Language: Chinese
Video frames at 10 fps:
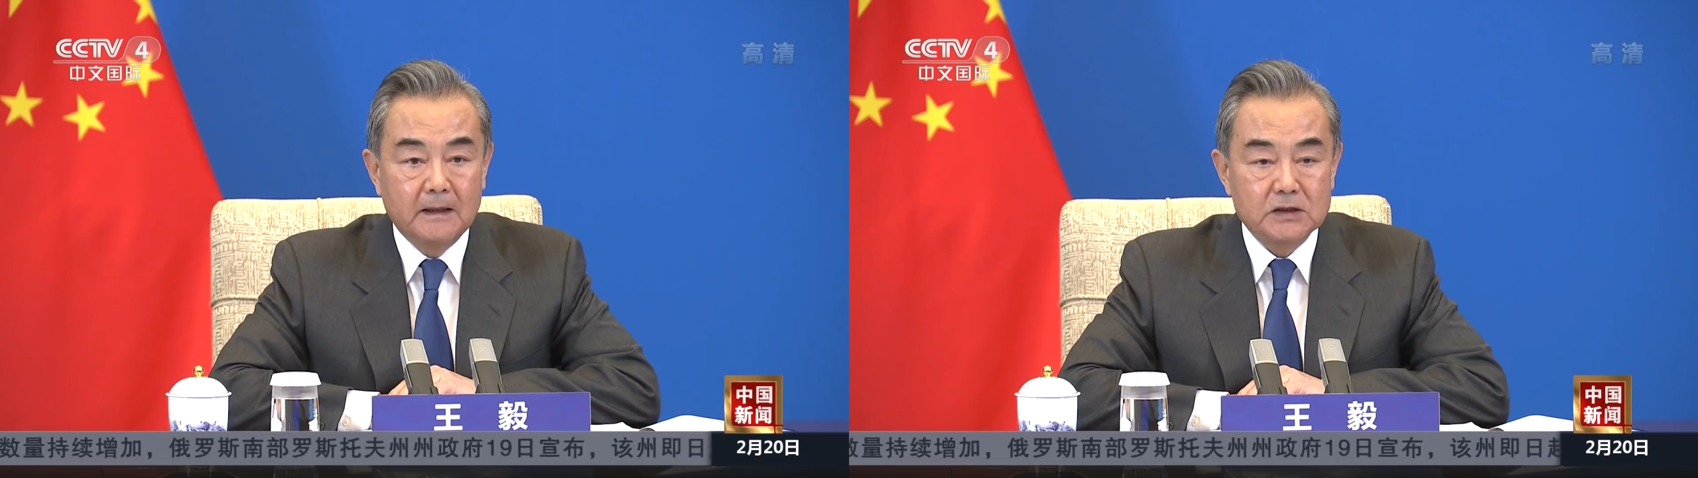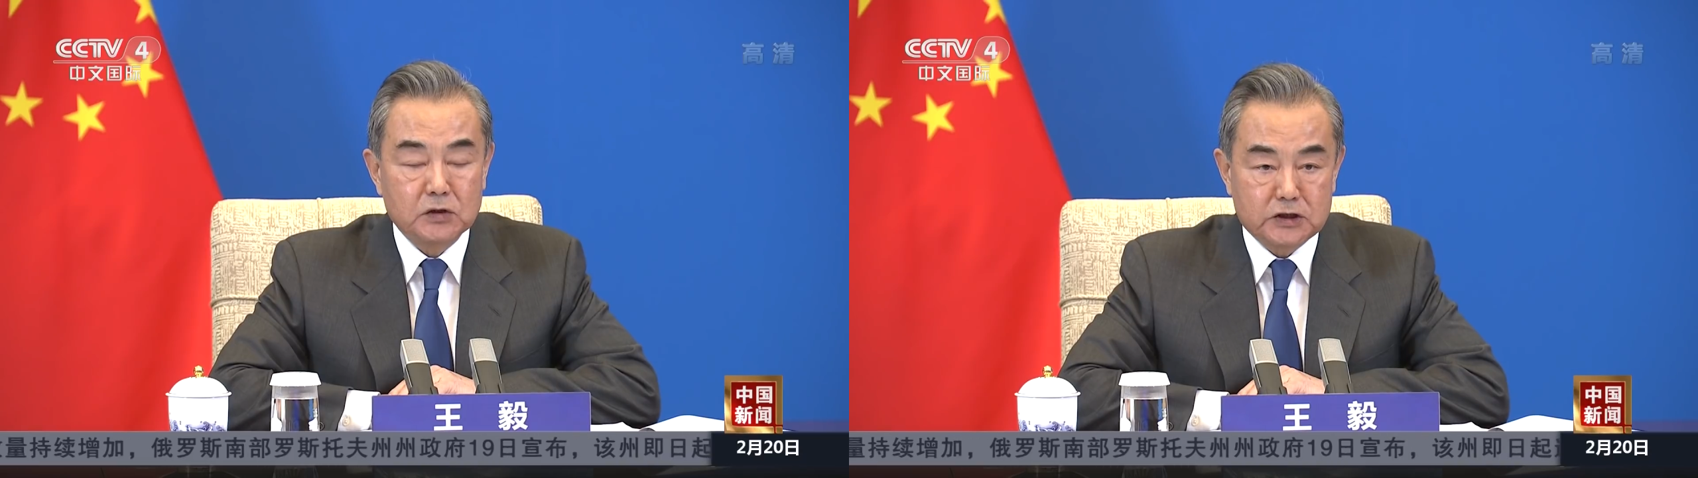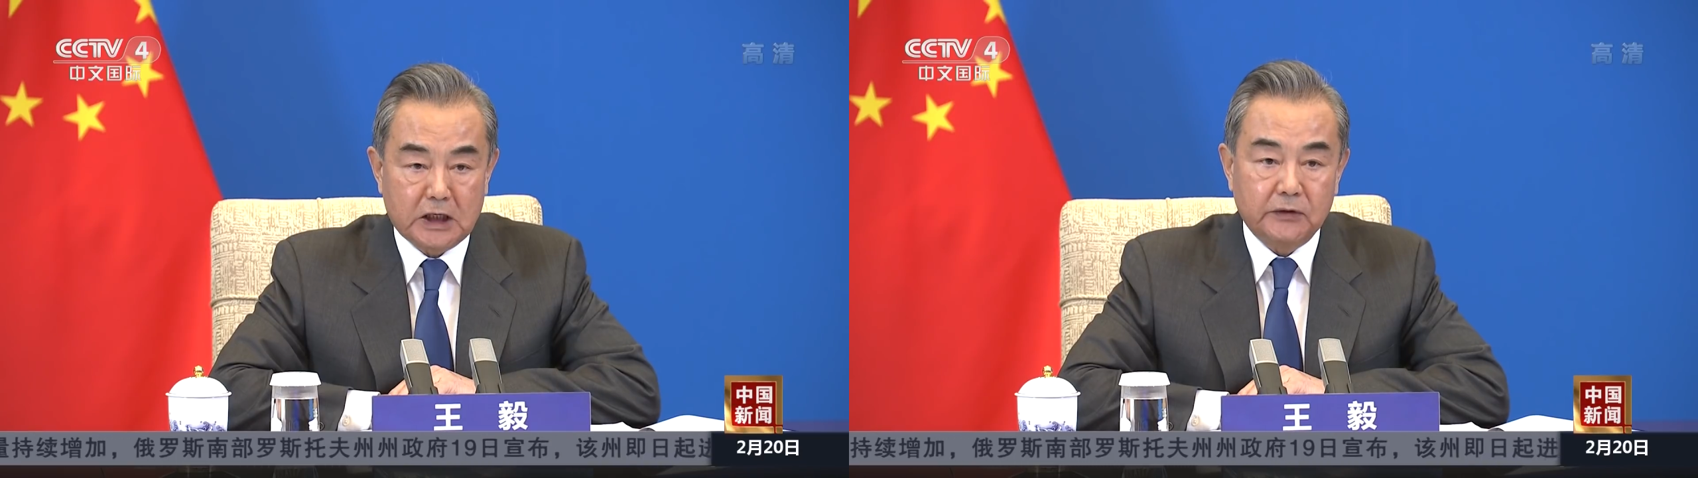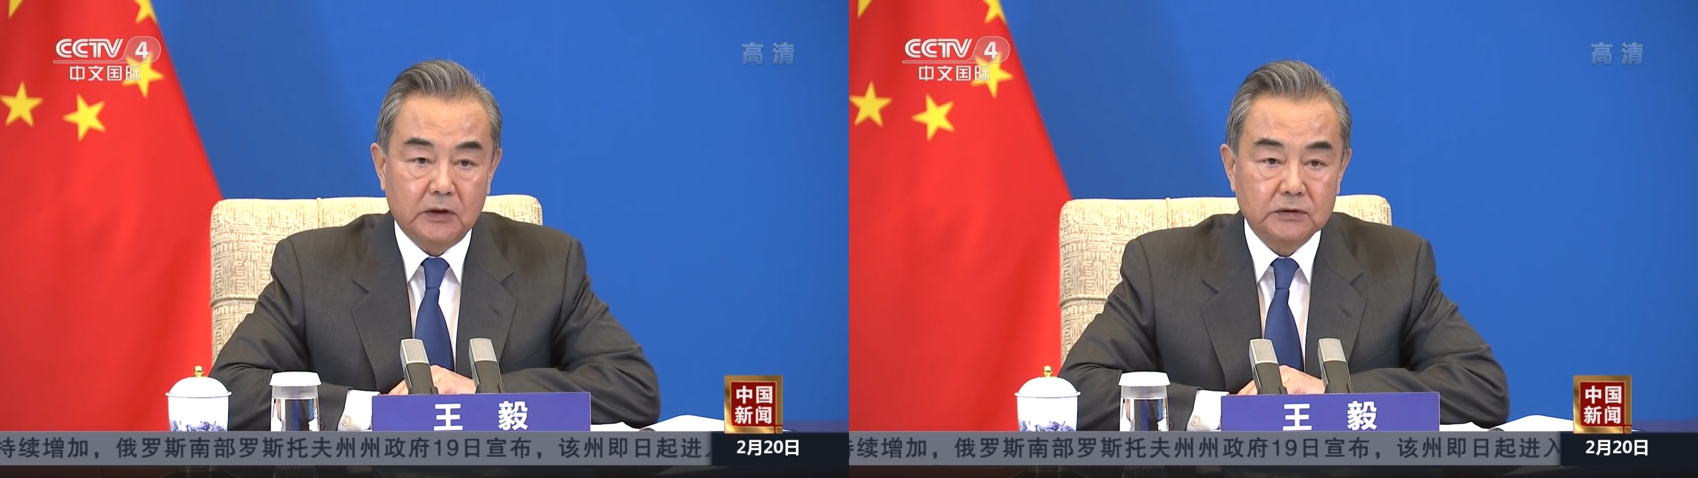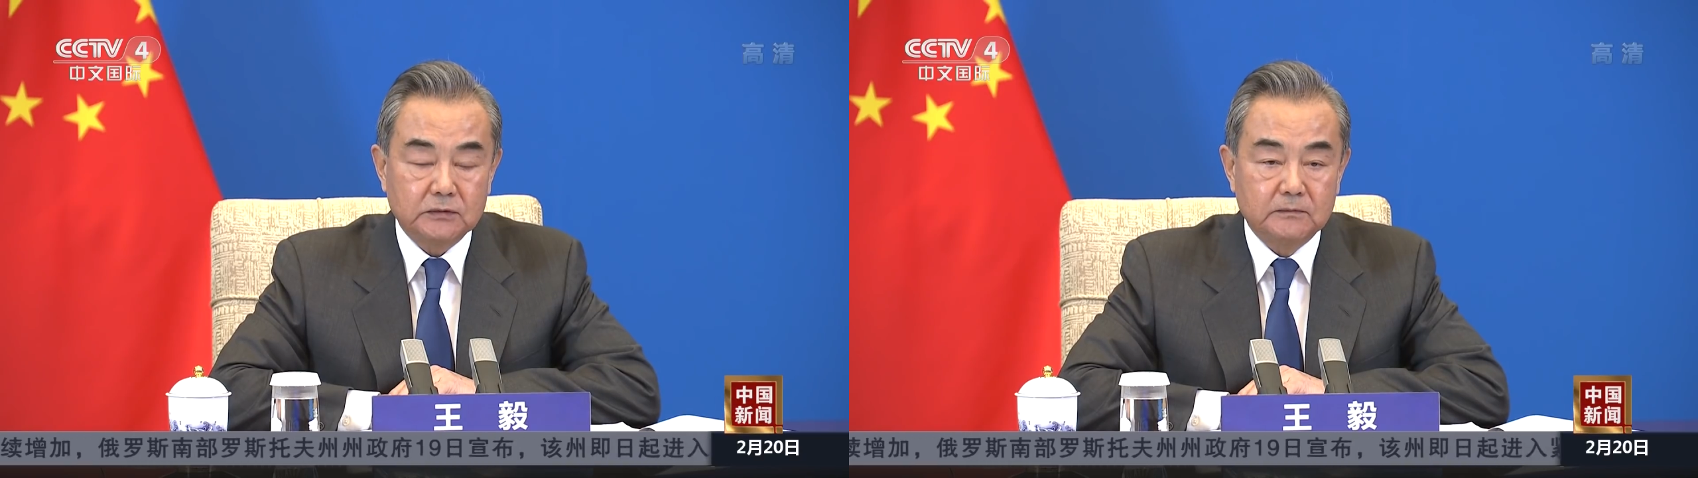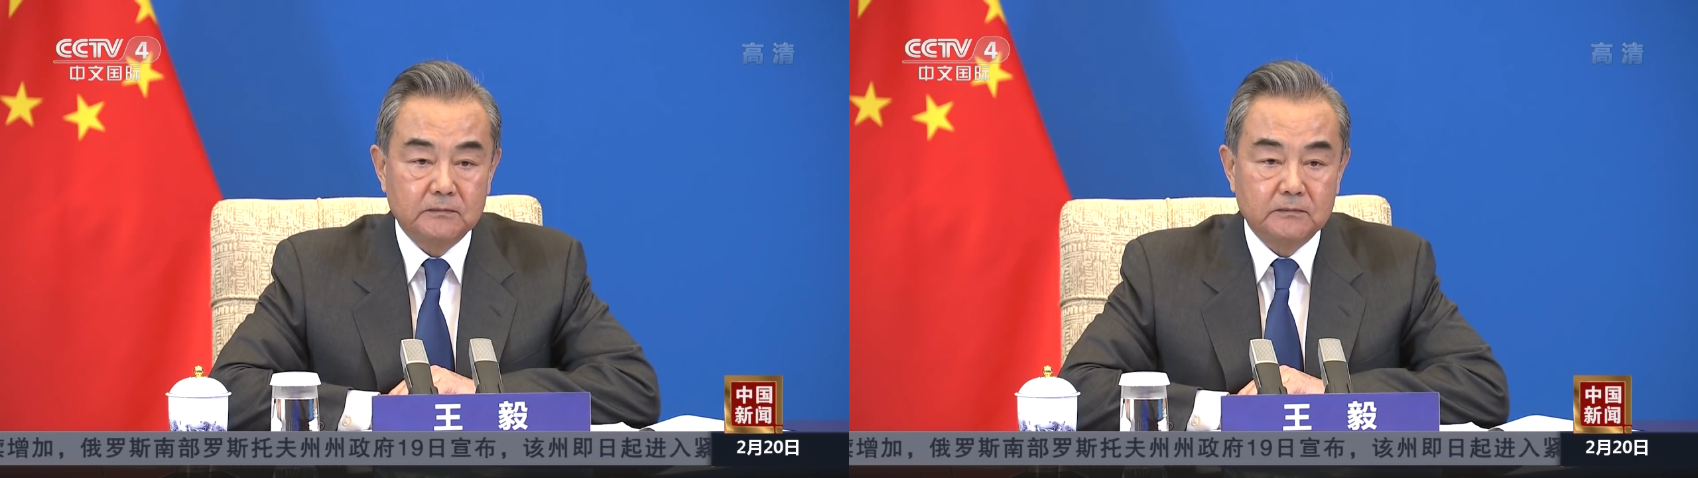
从战略高度